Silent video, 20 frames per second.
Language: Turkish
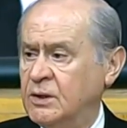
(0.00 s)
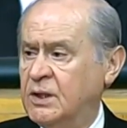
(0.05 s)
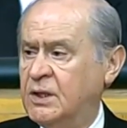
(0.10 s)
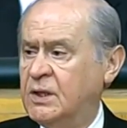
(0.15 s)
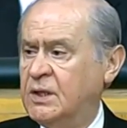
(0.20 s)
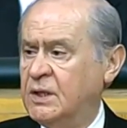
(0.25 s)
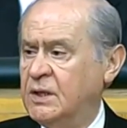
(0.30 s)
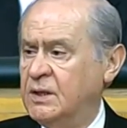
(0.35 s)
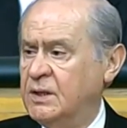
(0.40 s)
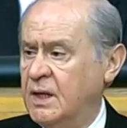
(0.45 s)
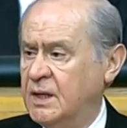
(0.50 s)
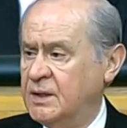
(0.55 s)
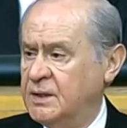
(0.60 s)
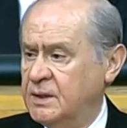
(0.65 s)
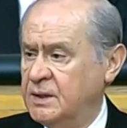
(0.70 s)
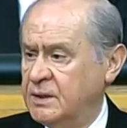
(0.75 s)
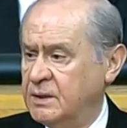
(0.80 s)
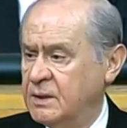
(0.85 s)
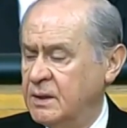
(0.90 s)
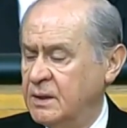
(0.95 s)

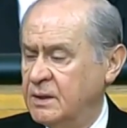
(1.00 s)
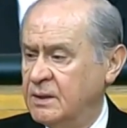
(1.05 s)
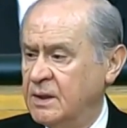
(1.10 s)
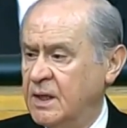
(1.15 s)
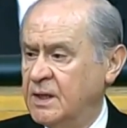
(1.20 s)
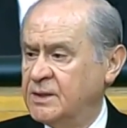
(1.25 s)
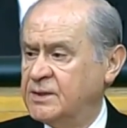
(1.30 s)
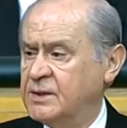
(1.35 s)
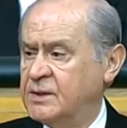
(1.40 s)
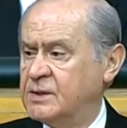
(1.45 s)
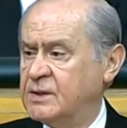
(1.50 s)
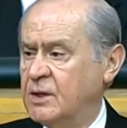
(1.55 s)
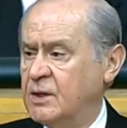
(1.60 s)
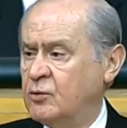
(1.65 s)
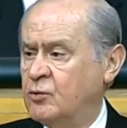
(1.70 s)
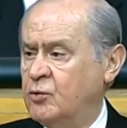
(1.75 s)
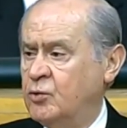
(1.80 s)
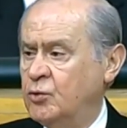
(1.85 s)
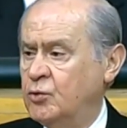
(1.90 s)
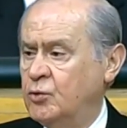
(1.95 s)
tıkırındadır. Nasılsa
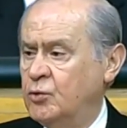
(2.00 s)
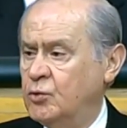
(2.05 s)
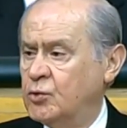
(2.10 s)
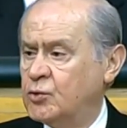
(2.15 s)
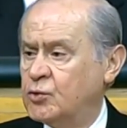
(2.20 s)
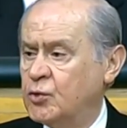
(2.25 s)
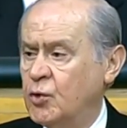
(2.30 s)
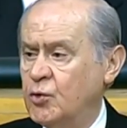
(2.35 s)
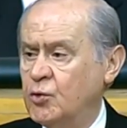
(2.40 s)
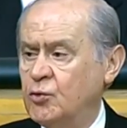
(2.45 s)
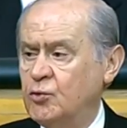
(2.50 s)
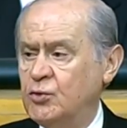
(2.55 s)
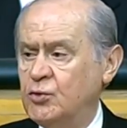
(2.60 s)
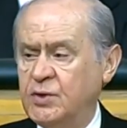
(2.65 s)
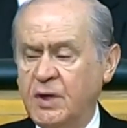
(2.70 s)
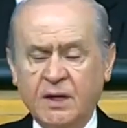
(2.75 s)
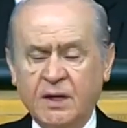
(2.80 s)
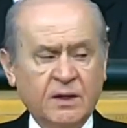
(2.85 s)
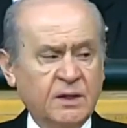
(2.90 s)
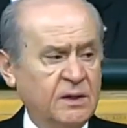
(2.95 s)
kurduğu soygun
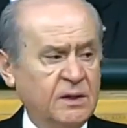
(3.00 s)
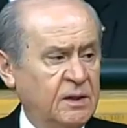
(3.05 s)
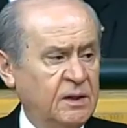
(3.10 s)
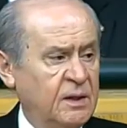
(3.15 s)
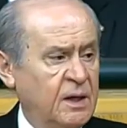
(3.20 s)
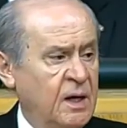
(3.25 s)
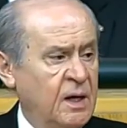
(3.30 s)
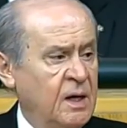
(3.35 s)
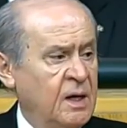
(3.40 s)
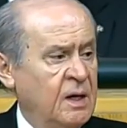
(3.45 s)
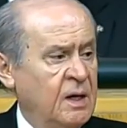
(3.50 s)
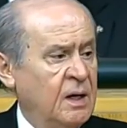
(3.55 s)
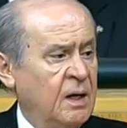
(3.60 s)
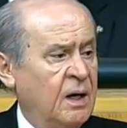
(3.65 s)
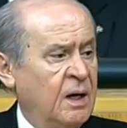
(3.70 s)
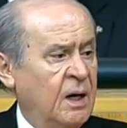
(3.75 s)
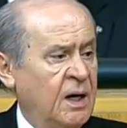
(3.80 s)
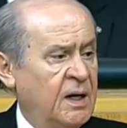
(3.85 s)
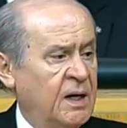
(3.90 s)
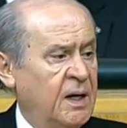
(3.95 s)
çarkının
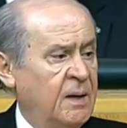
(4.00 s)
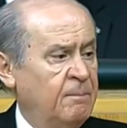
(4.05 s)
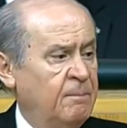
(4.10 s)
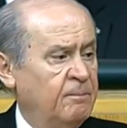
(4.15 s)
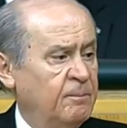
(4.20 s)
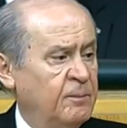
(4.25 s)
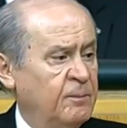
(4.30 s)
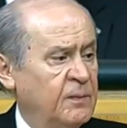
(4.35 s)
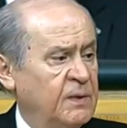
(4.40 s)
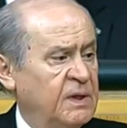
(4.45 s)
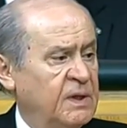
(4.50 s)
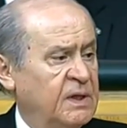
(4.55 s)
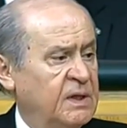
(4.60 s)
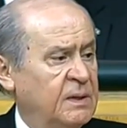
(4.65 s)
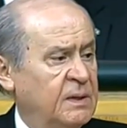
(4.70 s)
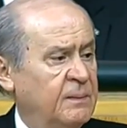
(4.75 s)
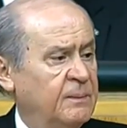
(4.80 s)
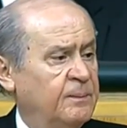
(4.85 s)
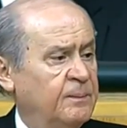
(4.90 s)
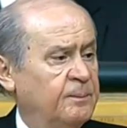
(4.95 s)
haram
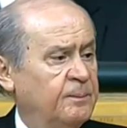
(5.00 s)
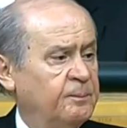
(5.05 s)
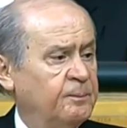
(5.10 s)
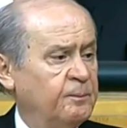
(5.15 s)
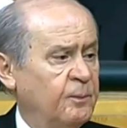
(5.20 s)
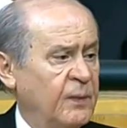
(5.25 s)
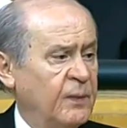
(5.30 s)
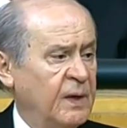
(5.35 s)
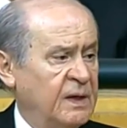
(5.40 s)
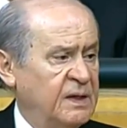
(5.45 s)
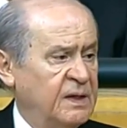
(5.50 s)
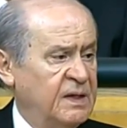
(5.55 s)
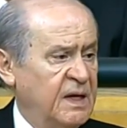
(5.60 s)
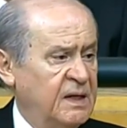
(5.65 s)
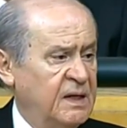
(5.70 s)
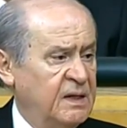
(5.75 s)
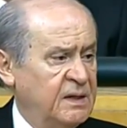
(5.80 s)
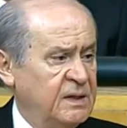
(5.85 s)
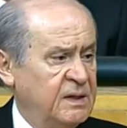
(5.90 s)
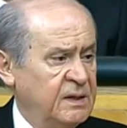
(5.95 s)

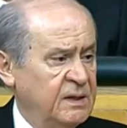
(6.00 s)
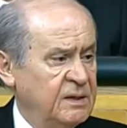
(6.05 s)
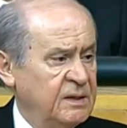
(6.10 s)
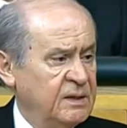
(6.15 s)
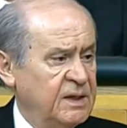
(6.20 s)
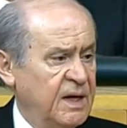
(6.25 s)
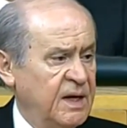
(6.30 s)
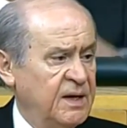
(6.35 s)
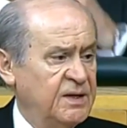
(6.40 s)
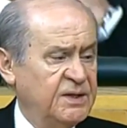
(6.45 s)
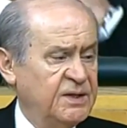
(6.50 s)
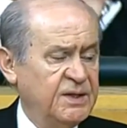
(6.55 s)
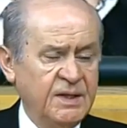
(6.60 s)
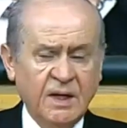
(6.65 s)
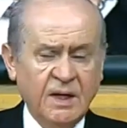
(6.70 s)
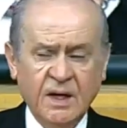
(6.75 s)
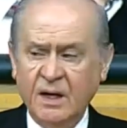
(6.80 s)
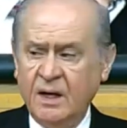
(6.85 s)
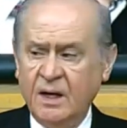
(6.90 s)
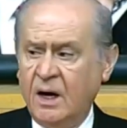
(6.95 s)
geliri
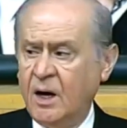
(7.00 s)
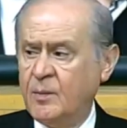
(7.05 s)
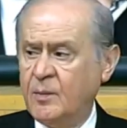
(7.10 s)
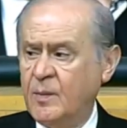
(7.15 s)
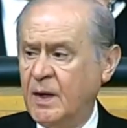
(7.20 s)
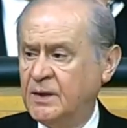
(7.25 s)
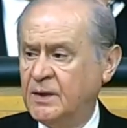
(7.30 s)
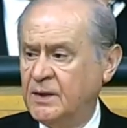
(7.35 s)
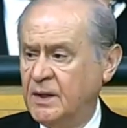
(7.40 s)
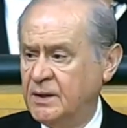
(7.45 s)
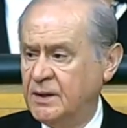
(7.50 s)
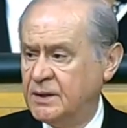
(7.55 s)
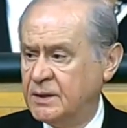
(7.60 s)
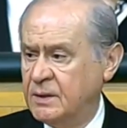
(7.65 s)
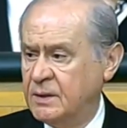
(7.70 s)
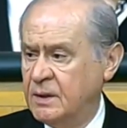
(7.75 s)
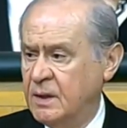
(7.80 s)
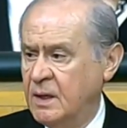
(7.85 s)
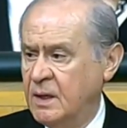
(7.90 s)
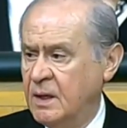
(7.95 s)
kendisine
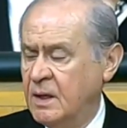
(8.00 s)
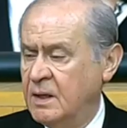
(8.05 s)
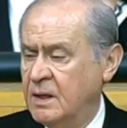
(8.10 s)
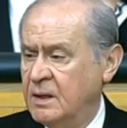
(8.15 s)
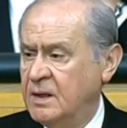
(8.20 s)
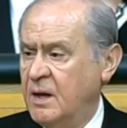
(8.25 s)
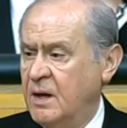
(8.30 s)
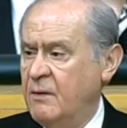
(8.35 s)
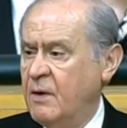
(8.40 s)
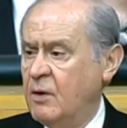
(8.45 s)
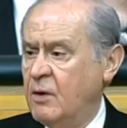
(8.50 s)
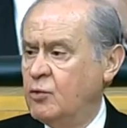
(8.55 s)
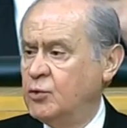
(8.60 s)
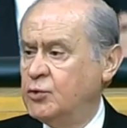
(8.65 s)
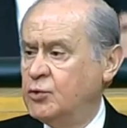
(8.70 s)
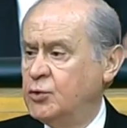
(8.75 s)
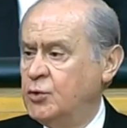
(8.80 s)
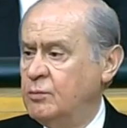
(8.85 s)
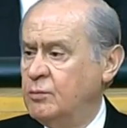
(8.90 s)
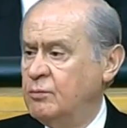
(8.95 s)
akmaktadır. Deve
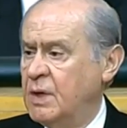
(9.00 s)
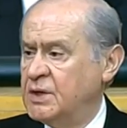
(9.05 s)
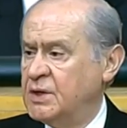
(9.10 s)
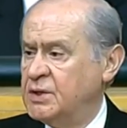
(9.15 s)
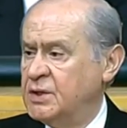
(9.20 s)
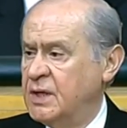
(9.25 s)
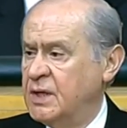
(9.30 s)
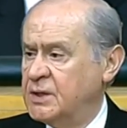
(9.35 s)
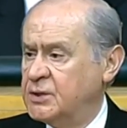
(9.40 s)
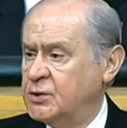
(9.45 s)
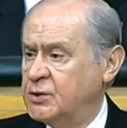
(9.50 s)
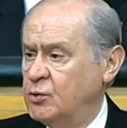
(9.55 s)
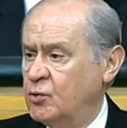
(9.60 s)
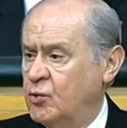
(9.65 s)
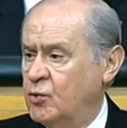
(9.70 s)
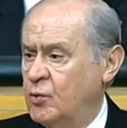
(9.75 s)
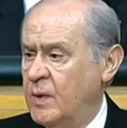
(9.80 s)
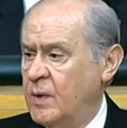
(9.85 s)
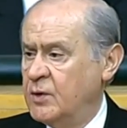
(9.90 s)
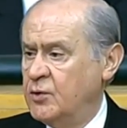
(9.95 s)
kuşunun başı nasıl
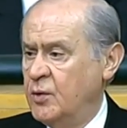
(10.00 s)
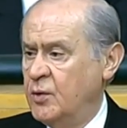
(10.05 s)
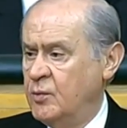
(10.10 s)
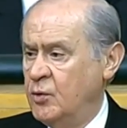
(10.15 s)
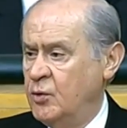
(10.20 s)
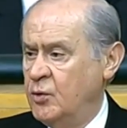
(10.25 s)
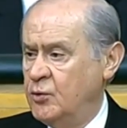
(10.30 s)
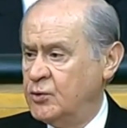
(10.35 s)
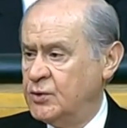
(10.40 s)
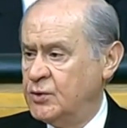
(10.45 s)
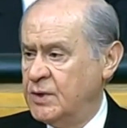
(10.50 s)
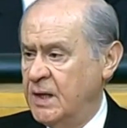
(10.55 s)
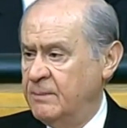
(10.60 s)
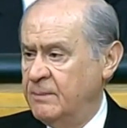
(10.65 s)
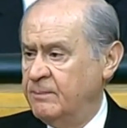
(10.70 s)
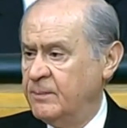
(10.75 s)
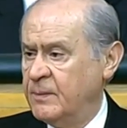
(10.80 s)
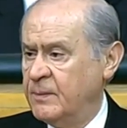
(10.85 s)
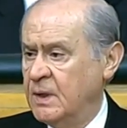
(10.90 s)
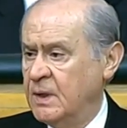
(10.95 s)
kuma gömülüyse